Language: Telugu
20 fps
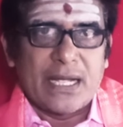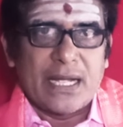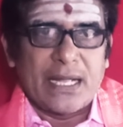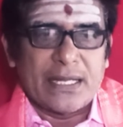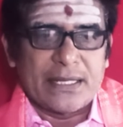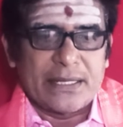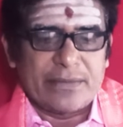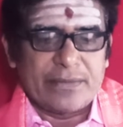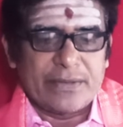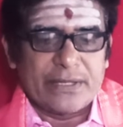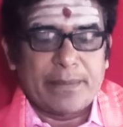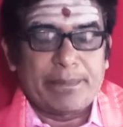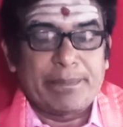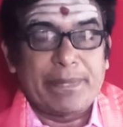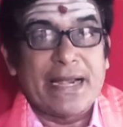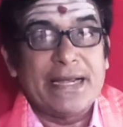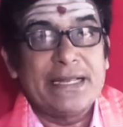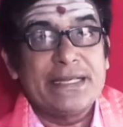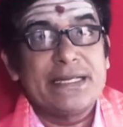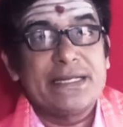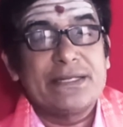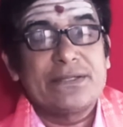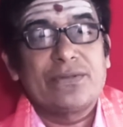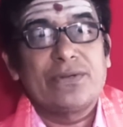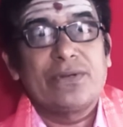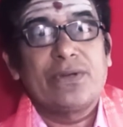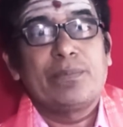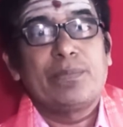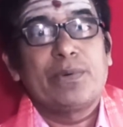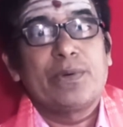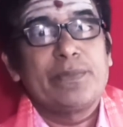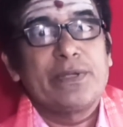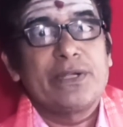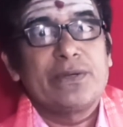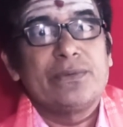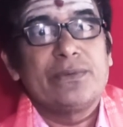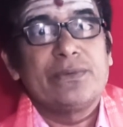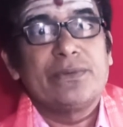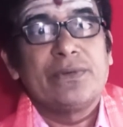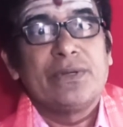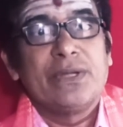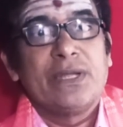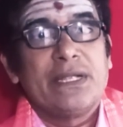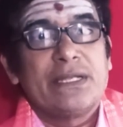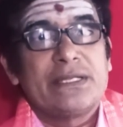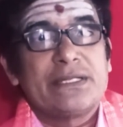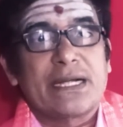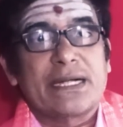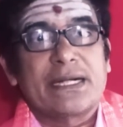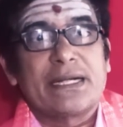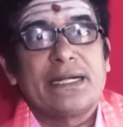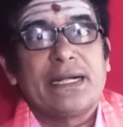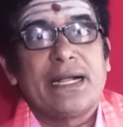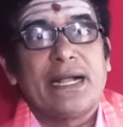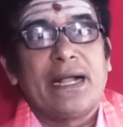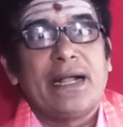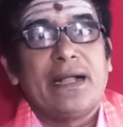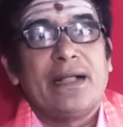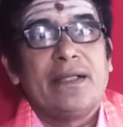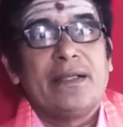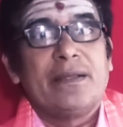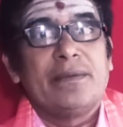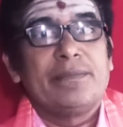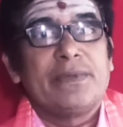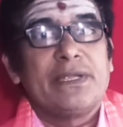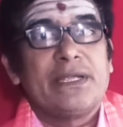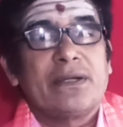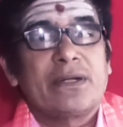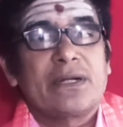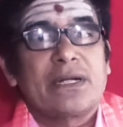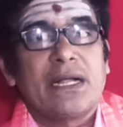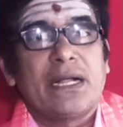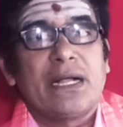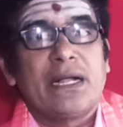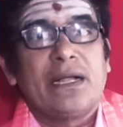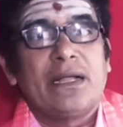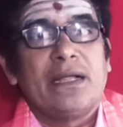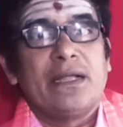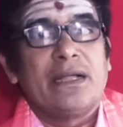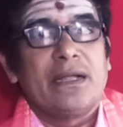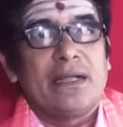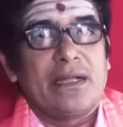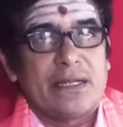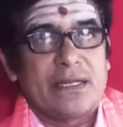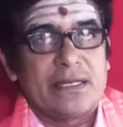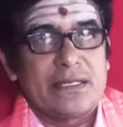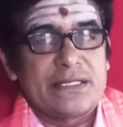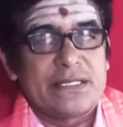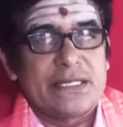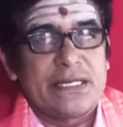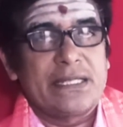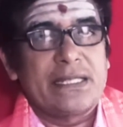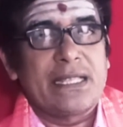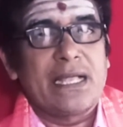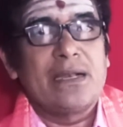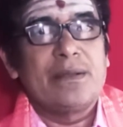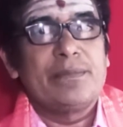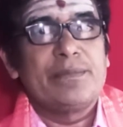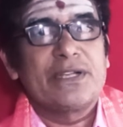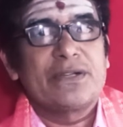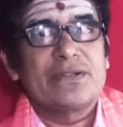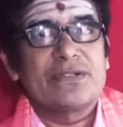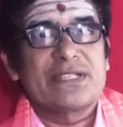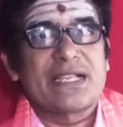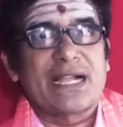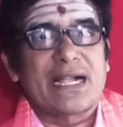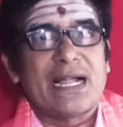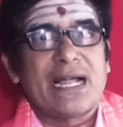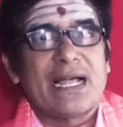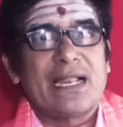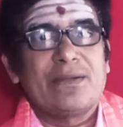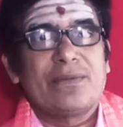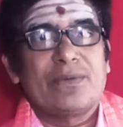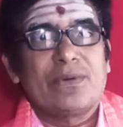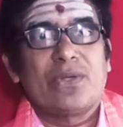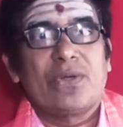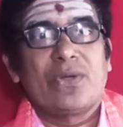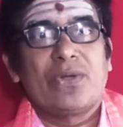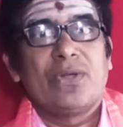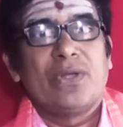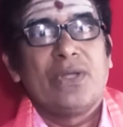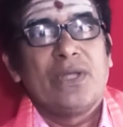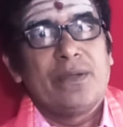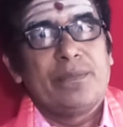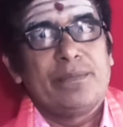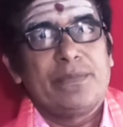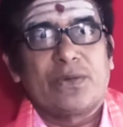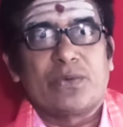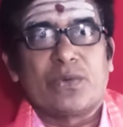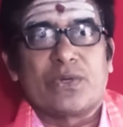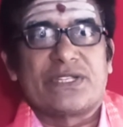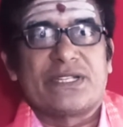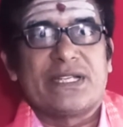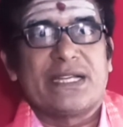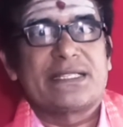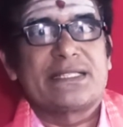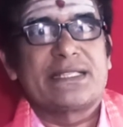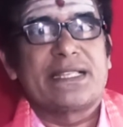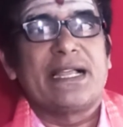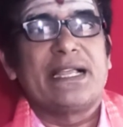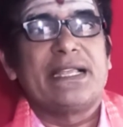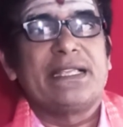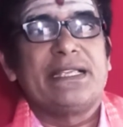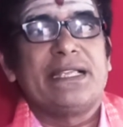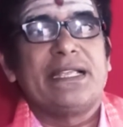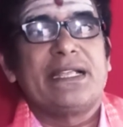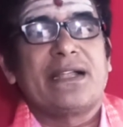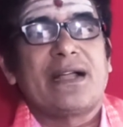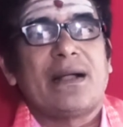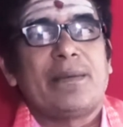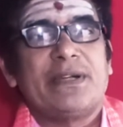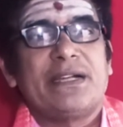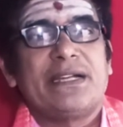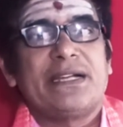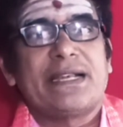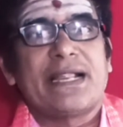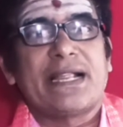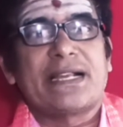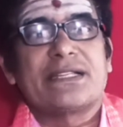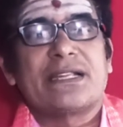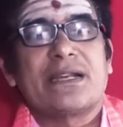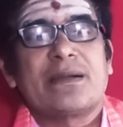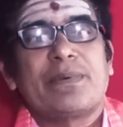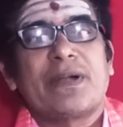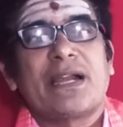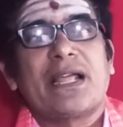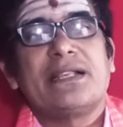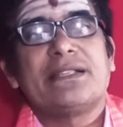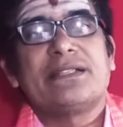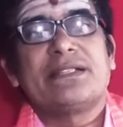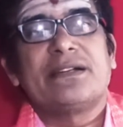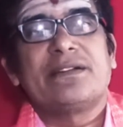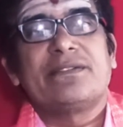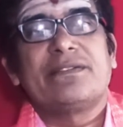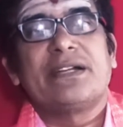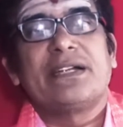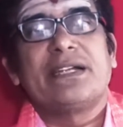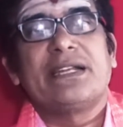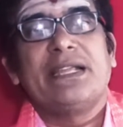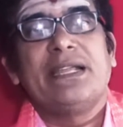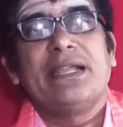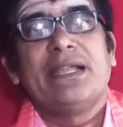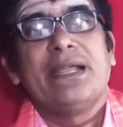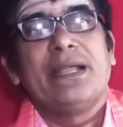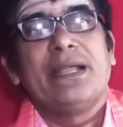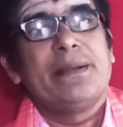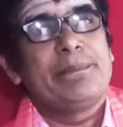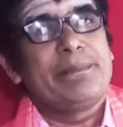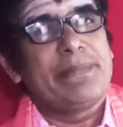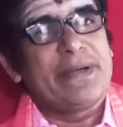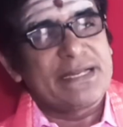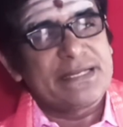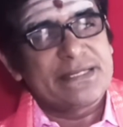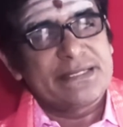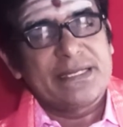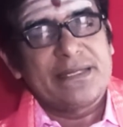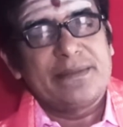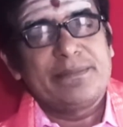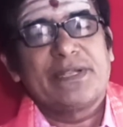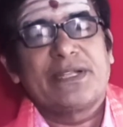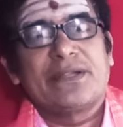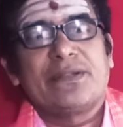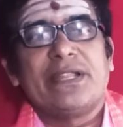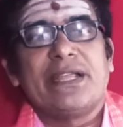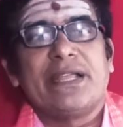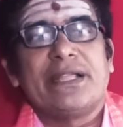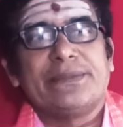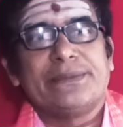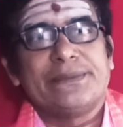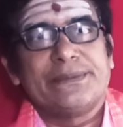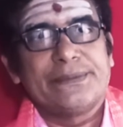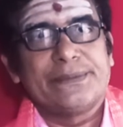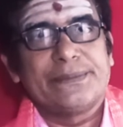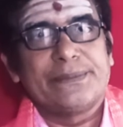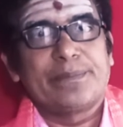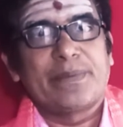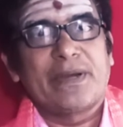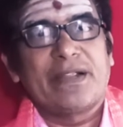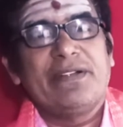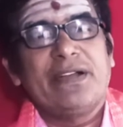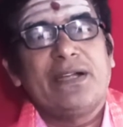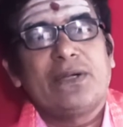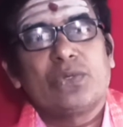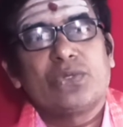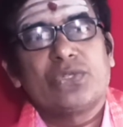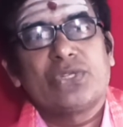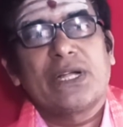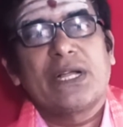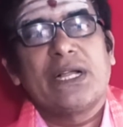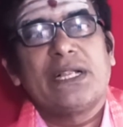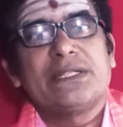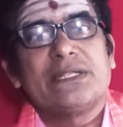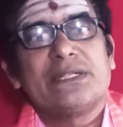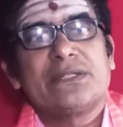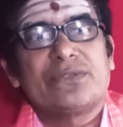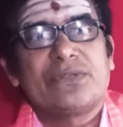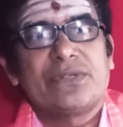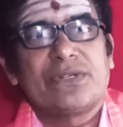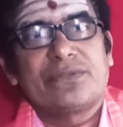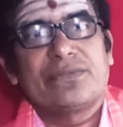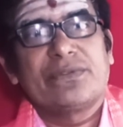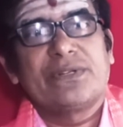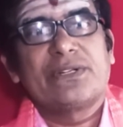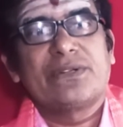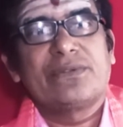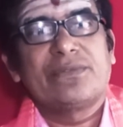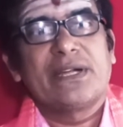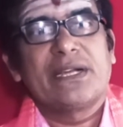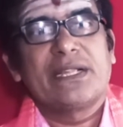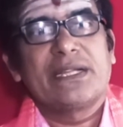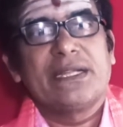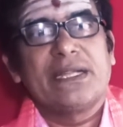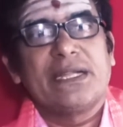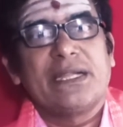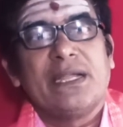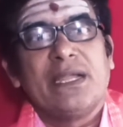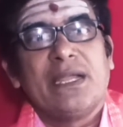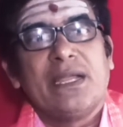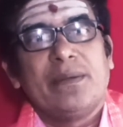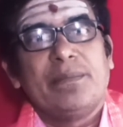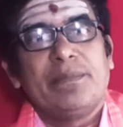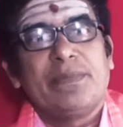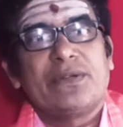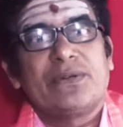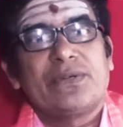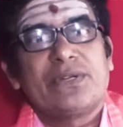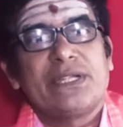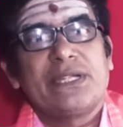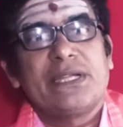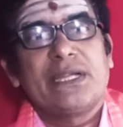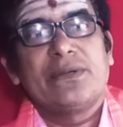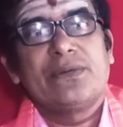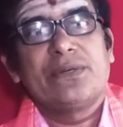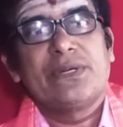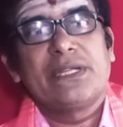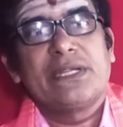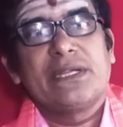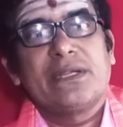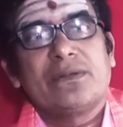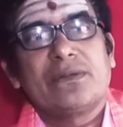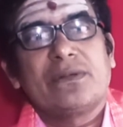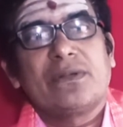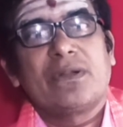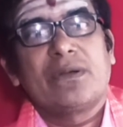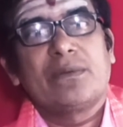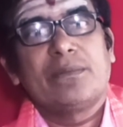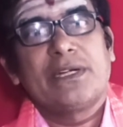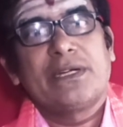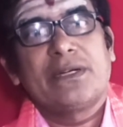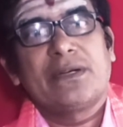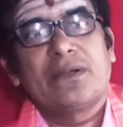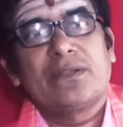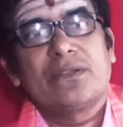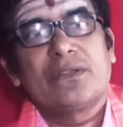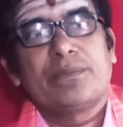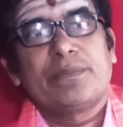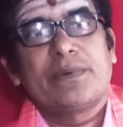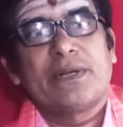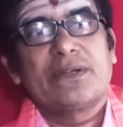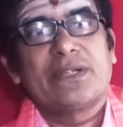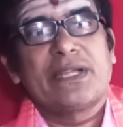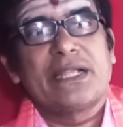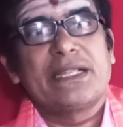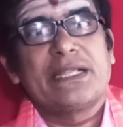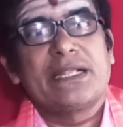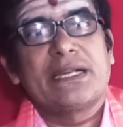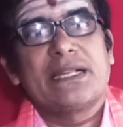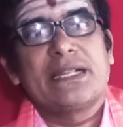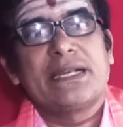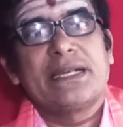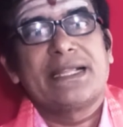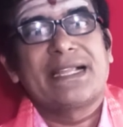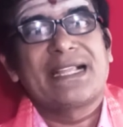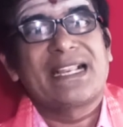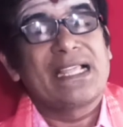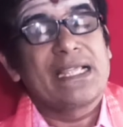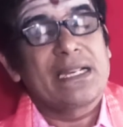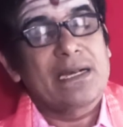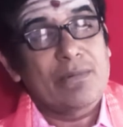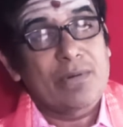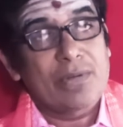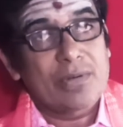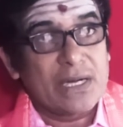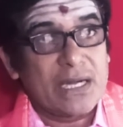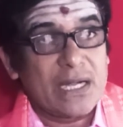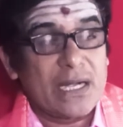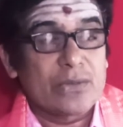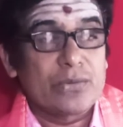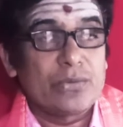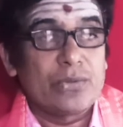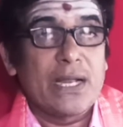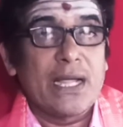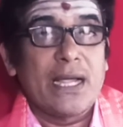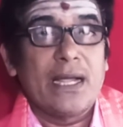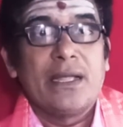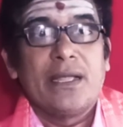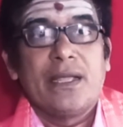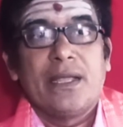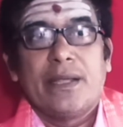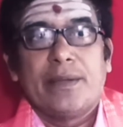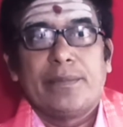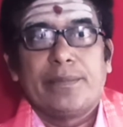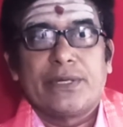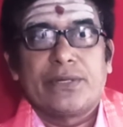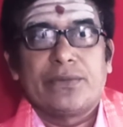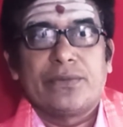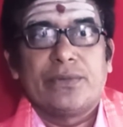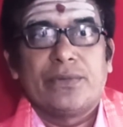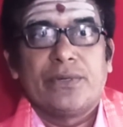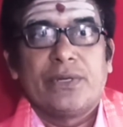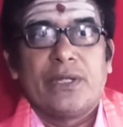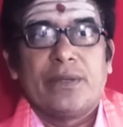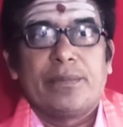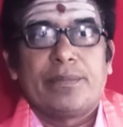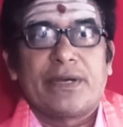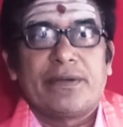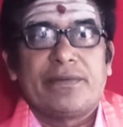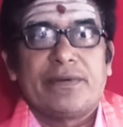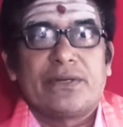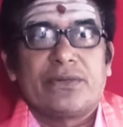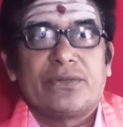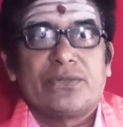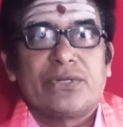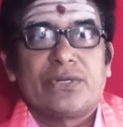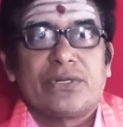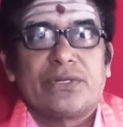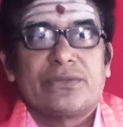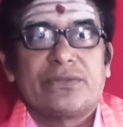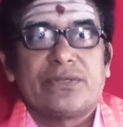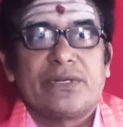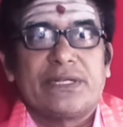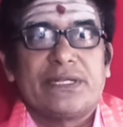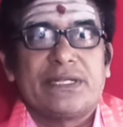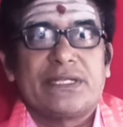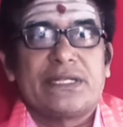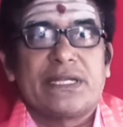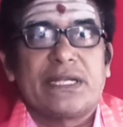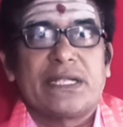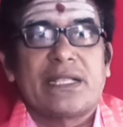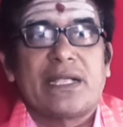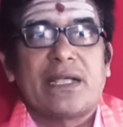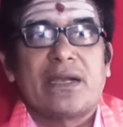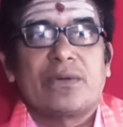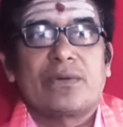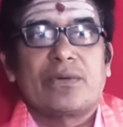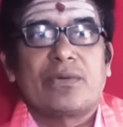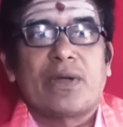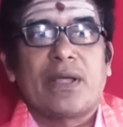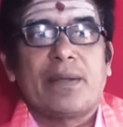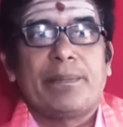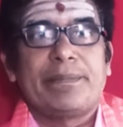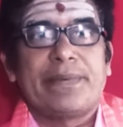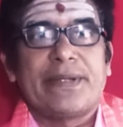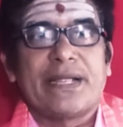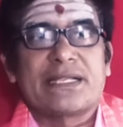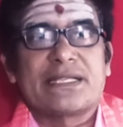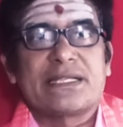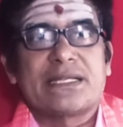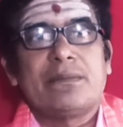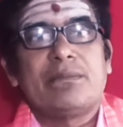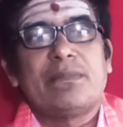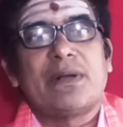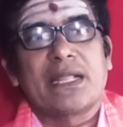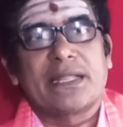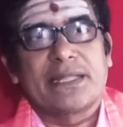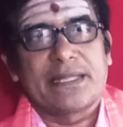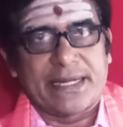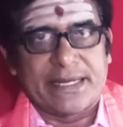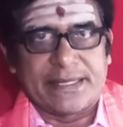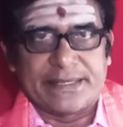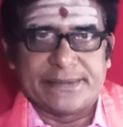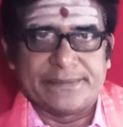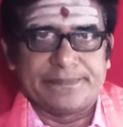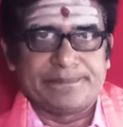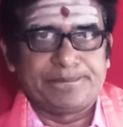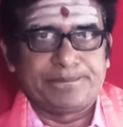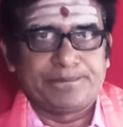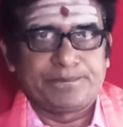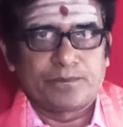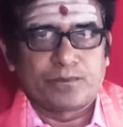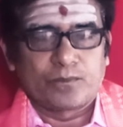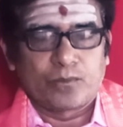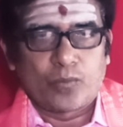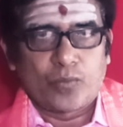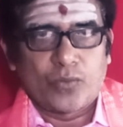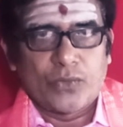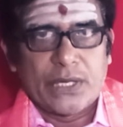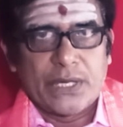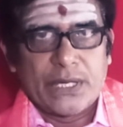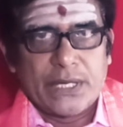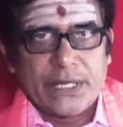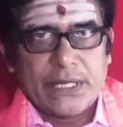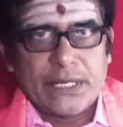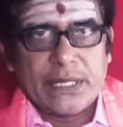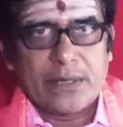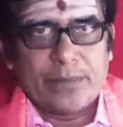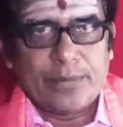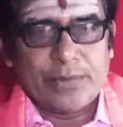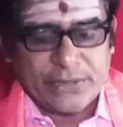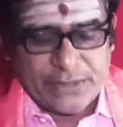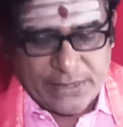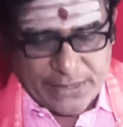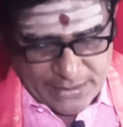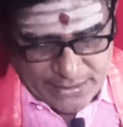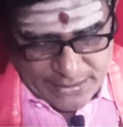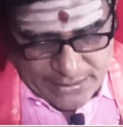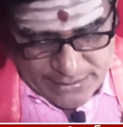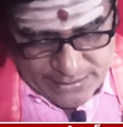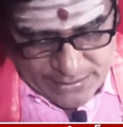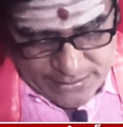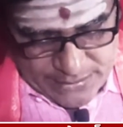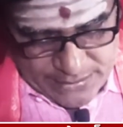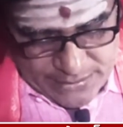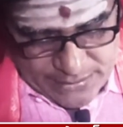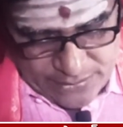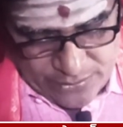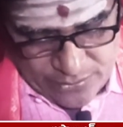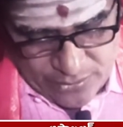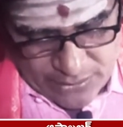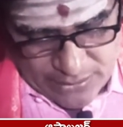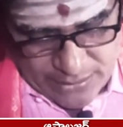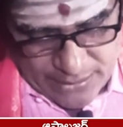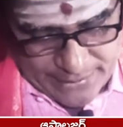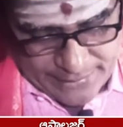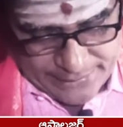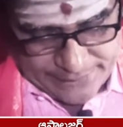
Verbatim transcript: ఆ తర్వాత పని చేస్తున్నప్పుడు మీకు చక్కగా మీ యొక్క జీతాలు మీకు సకాలంలో మీకు వచ్చేస్తాయి కాబట్టి టెన్షన్ పడాల్సినటువంటి పరిస్థితి మీకు లేదు ప్రైవేట్ ఉద్యోగాలు చేస్తున్నటువంటి వాళ్ళకి మీకు టీఏలు డిఏలు గవర్నమెంట్ వాళ్ళతో పాటు అరియర్లన్నీ క్లియర్ అవ్వడం కాకుండా మీకు ప్రైవేట్ ఉద్యోగస్తులకి జీతాలు కూడా పెంచబడతాయి ఇకపోతే ఈ యొక్క